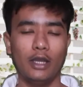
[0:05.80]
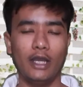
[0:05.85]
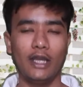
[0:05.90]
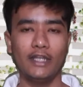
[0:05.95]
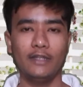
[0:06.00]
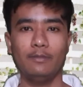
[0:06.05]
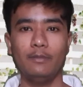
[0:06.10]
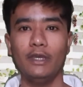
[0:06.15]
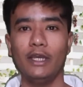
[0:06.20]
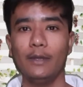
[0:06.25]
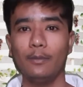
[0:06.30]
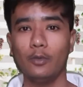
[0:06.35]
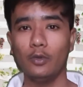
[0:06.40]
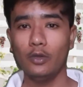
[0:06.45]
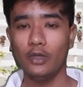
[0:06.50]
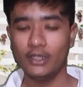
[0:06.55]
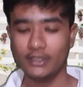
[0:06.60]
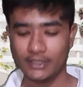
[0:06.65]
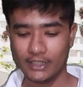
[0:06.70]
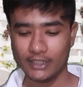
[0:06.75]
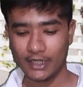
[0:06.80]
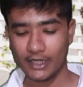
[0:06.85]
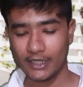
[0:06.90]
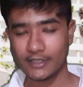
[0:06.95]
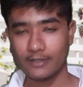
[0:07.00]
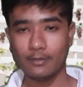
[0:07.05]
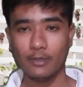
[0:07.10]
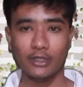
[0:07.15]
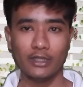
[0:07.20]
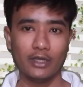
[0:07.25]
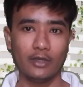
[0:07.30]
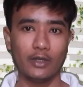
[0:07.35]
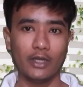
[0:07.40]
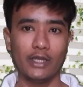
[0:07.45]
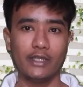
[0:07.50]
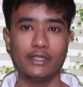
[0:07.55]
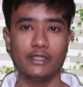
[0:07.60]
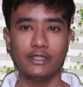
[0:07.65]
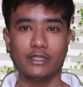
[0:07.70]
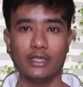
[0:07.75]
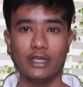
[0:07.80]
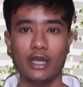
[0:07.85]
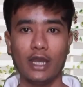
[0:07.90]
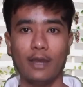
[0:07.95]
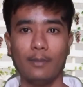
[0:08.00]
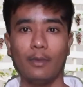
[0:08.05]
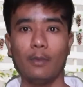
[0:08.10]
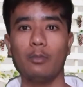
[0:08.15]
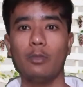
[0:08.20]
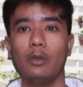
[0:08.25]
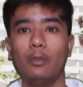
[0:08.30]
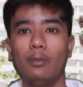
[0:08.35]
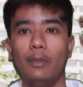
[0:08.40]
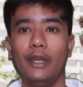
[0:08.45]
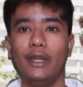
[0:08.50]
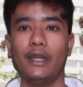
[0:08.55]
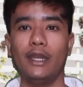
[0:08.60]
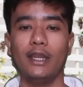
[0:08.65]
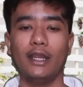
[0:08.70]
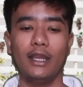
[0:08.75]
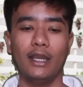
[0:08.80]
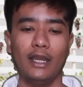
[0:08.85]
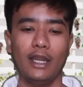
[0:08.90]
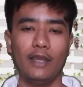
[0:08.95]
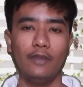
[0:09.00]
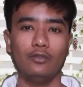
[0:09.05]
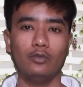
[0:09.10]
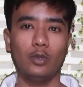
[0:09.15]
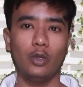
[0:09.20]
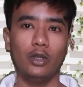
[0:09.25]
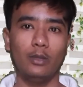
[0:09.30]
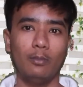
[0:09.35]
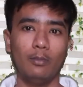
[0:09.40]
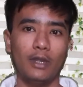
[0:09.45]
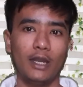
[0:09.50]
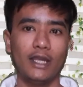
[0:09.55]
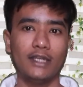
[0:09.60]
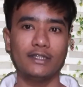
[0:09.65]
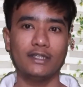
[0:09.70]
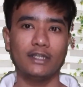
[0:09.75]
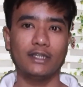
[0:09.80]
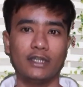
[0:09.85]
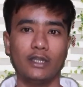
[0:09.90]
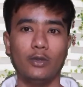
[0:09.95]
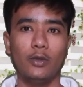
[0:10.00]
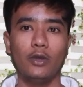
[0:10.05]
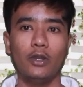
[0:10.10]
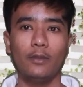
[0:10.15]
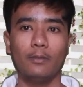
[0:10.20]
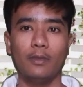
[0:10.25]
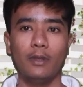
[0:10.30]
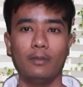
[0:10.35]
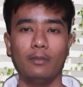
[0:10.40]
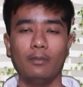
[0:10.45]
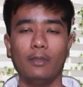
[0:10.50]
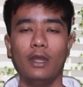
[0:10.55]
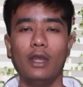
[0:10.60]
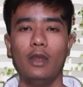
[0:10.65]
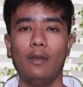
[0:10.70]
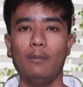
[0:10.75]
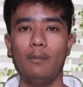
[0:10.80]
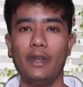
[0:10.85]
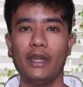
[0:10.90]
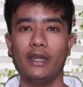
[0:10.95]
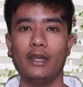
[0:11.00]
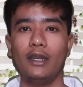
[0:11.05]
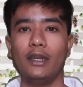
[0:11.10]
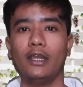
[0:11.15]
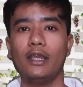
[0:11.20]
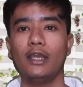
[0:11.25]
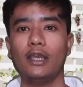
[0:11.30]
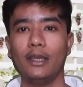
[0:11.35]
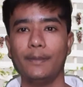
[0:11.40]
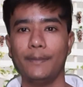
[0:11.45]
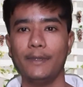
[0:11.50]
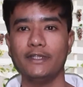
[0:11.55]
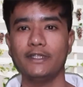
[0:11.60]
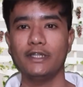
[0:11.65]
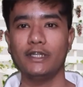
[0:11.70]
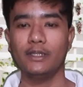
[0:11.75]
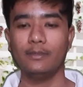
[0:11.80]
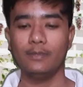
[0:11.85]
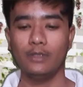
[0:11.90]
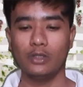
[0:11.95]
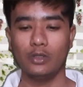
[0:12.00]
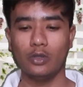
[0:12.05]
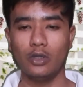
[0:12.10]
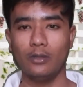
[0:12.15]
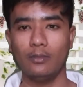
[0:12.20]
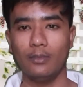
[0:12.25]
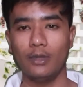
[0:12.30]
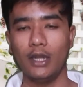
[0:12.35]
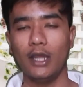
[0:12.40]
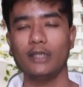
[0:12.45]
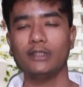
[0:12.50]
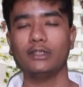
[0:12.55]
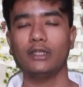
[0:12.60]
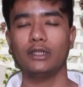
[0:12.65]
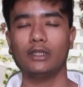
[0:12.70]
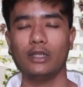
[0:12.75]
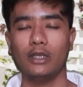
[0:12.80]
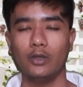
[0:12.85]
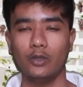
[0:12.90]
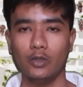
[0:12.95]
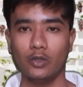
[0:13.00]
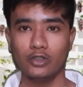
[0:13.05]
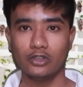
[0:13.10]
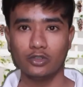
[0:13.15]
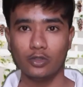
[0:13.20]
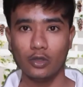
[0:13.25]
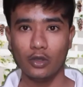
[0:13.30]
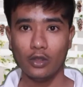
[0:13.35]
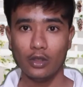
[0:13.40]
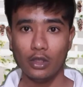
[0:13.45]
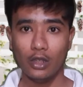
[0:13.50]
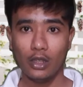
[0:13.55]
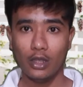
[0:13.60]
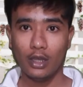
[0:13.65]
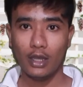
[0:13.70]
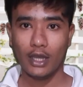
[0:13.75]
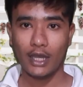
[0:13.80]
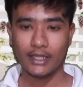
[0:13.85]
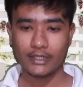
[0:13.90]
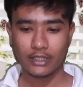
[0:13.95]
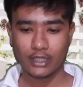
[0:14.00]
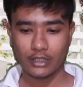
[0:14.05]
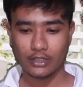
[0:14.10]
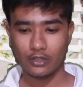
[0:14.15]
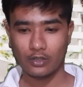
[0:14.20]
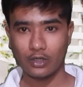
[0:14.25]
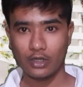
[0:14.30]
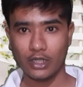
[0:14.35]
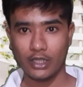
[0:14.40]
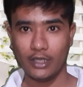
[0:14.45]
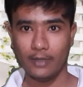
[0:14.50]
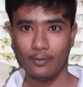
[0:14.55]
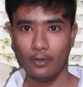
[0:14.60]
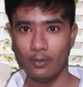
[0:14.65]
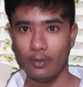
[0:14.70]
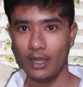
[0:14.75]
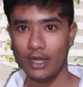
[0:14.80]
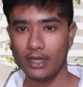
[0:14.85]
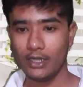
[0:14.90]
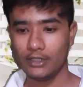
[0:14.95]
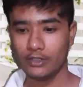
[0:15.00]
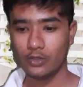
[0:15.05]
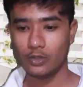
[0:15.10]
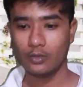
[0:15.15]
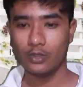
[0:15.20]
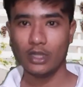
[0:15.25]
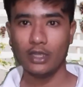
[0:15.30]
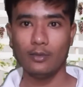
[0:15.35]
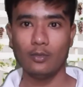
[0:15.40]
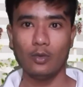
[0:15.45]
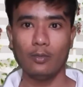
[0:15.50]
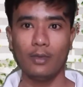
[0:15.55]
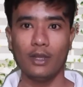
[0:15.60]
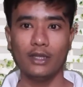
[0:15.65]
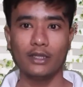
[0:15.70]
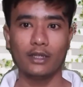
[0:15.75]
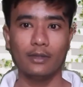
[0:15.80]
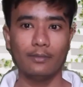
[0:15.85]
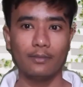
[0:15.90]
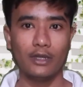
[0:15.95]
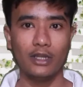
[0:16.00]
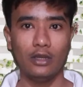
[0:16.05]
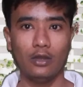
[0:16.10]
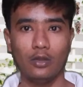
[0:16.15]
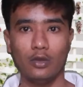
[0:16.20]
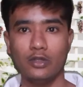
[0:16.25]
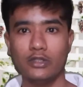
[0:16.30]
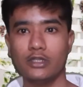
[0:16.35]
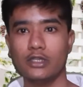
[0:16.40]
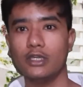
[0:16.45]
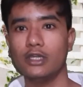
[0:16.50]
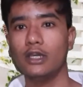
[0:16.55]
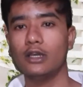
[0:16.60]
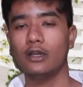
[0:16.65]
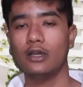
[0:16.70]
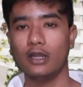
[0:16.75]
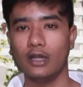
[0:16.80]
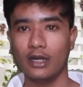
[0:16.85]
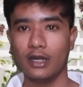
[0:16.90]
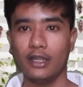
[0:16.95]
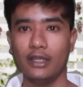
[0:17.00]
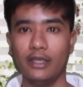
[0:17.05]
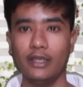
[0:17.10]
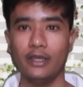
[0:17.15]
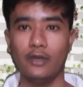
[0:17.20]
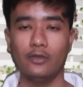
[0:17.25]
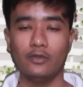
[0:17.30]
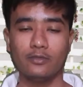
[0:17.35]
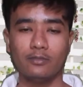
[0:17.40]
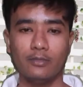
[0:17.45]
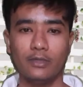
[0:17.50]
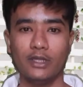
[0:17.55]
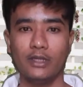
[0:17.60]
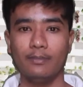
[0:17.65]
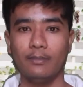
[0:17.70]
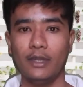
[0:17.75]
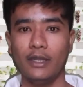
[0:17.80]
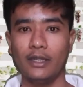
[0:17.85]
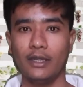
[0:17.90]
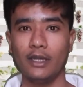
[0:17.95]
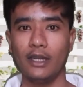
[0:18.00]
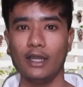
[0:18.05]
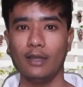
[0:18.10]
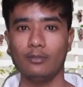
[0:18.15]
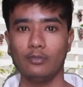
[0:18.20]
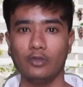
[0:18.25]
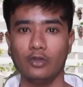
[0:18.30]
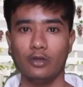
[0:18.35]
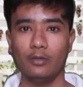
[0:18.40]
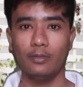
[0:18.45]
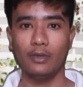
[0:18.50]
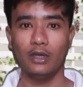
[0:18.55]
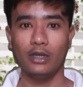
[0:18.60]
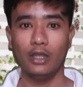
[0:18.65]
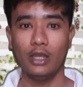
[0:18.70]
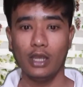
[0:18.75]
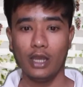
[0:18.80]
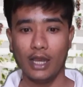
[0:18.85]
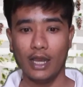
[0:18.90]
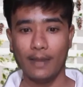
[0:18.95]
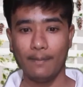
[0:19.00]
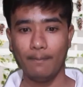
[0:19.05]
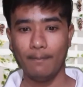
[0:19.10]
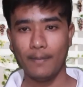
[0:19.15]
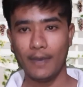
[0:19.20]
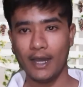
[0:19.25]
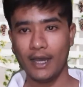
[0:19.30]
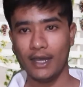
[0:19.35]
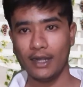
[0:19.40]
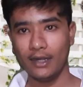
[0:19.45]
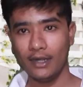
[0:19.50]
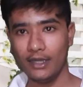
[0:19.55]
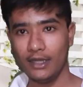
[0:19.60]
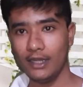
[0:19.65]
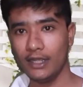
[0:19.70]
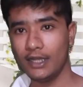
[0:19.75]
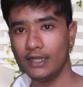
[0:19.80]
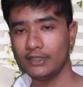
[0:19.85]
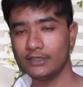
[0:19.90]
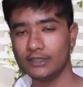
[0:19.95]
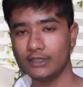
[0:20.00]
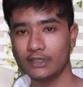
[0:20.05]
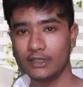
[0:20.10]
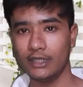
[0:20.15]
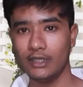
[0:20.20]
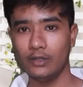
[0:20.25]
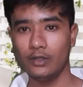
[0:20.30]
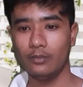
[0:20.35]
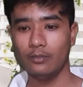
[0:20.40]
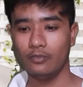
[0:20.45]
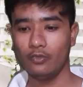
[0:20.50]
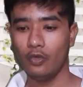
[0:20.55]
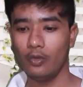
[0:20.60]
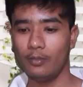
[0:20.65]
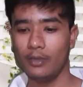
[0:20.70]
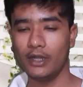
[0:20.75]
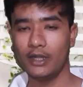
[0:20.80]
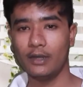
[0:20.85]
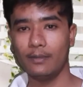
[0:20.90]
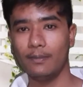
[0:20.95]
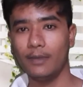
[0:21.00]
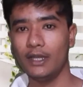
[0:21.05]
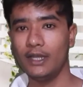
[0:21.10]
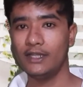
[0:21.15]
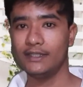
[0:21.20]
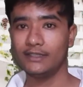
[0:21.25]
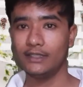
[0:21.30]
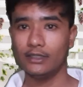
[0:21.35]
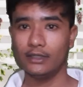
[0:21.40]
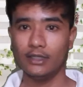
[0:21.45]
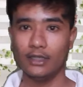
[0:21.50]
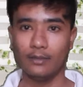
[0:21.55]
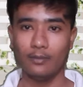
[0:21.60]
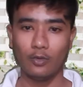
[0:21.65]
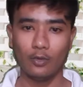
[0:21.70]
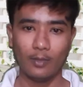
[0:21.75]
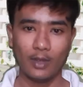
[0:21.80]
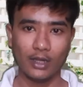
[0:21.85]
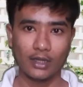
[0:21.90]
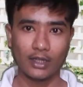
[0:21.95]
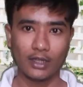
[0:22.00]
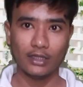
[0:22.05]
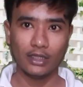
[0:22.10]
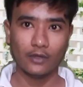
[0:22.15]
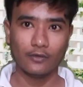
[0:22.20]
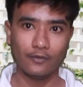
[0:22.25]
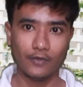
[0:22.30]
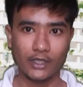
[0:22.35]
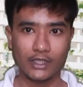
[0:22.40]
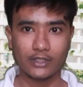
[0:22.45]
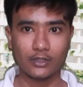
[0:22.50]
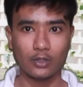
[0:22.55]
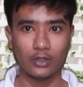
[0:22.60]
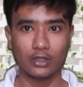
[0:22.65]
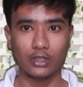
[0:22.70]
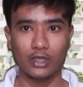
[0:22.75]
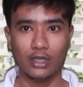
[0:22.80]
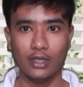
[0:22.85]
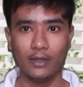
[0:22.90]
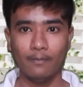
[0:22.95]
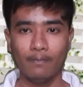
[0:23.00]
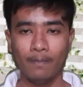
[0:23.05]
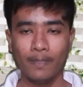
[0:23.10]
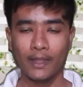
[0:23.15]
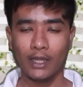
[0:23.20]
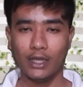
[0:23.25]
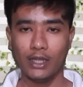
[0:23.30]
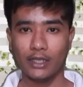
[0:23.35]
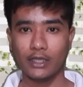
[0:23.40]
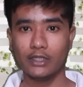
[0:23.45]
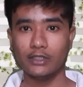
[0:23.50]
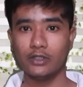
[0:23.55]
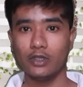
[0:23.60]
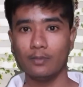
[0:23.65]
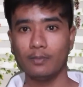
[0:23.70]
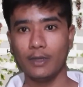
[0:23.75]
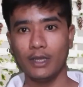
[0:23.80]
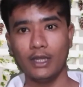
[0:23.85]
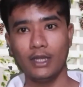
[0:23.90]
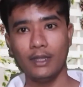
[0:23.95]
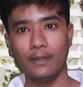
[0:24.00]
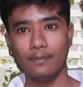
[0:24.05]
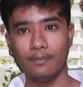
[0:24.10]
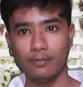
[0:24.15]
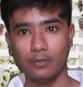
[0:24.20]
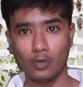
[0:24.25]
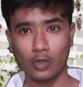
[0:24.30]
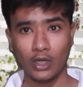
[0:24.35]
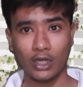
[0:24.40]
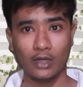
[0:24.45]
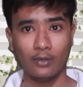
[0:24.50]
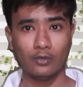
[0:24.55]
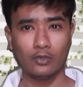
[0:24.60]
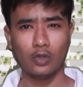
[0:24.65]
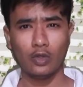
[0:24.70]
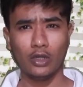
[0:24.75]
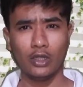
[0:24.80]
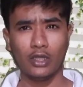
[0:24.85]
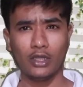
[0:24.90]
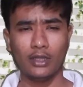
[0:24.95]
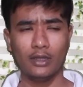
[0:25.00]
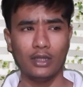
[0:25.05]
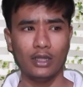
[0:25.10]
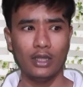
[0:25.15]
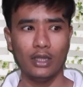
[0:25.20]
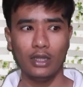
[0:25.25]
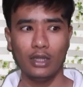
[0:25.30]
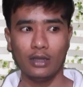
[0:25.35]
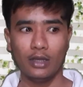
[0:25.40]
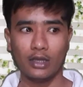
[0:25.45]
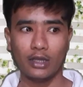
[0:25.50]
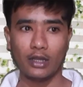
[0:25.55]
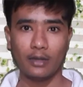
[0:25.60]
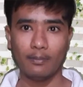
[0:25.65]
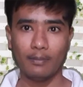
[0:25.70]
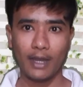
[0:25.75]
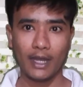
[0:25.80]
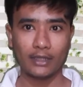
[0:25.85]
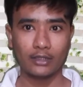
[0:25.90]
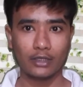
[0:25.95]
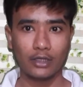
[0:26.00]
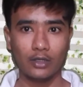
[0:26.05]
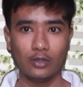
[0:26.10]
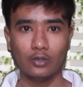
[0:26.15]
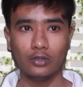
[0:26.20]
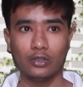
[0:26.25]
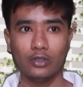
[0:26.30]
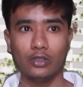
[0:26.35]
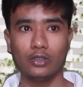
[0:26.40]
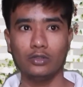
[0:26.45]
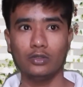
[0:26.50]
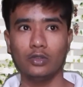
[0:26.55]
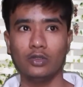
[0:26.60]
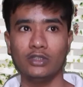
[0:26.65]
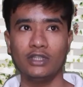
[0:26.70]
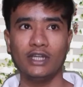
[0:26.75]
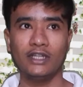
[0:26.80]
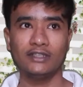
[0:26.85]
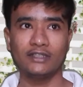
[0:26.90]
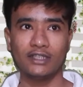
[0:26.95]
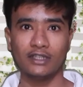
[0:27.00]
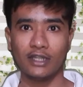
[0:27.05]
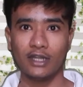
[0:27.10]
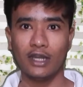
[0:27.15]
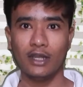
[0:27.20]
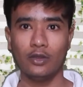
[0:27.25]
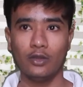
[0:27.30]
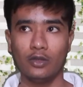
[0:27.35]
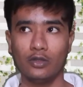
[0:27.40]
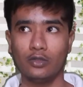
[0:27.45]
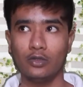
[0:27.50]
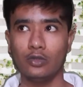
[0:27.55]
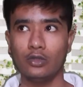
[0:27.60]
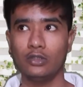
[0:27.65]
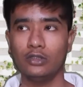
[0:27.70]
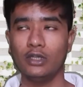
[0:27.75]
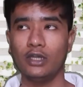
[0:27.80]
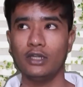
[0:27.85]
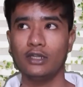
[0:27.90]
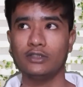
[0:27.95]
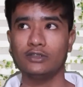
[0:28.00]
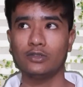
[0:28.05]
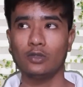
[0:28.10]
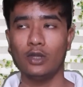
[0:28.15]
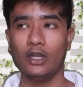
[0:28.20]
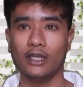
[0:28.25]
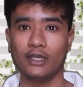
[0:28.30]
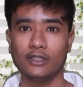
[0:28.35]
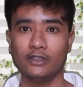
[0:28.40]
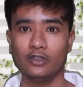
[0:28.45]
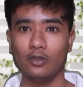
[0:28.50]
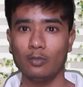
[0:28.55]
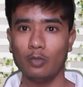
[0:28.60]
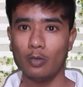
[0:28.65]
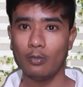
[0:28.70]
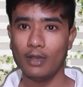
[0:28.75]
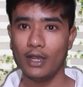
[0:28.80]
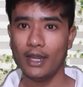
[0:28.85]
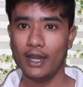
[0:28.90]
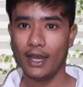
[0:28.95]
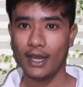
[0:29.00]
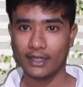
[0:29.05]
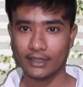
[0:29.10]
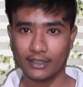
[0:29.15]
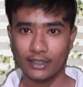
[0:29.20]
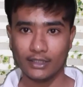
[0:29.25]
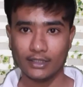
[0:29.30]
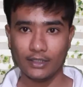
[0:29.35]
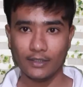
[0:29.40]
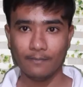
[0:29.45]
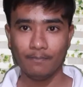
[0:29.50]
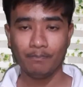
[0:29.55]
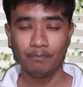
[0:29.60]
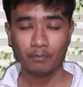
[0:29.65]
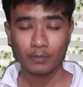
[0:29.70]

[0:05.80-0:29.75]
आज मैं आपको ऐसे ट्रिक्स बताऊंगा जिससे आप अपनी बैटरी की लाइफ थोड़ी बढ़ा सकते हो और अपनी बैटरी की कैपेसिटी भी थोड़ी बढ़ा सकते हो दोस्तों आज के जो नए मोबाइल है जो नए मोबाइल कंपनी लॉन्च कर रही है उसमें बैटरी आमतौर पर आप बाहर नहीं निकाल सकते हो वो बैटरी पहले से अंदर मोबाइल के अंदर फिक्स होती है लेकिन जो पहले पुराने थोड़े अगर बात करूँ तो दो और दो के जो मोबाइल आते थे